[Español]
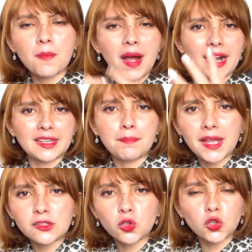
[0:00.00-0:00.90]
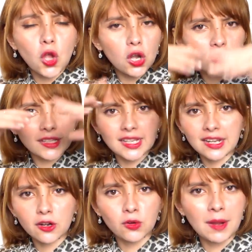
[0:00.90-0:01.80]
con bajar de peso, todo lo que
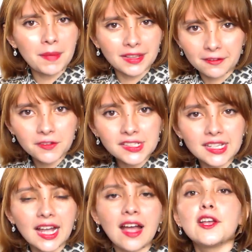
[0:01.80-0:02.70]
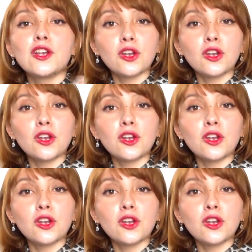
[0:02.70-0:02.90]
tiene que ver con la parte física.